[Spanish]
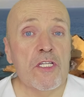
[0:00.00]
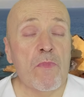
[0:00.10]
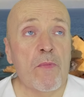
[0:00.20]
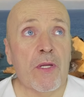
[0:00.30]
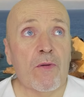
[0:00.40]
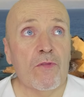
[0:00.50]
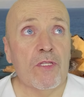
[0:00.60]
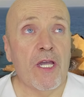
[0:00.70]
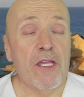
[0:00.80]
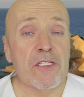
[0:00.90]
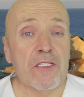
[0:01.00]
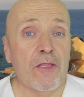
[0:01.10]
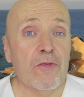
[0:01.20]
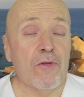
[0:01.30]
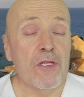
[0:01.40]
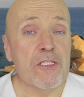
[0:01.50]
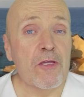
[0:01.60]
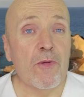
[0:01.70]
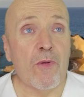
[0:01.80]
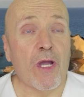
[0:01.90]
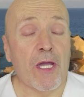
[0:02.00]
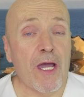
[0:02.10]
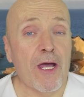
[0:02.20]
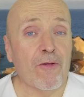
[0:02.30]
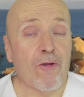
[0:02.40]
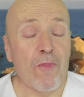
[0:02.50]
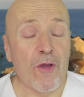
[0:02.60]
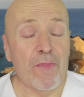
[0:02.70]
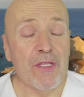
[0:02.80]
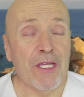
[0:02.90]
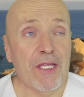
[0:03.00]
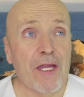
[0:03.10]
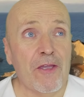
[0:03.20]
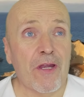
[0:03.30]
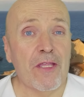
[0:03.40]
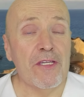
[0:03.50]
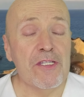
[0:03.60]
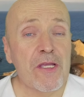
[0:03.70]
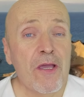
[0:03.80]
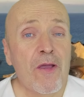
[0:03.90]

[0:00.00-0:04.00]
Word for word: me preguntáis, tanto en este nuevo canal como en Veterinario Gratis,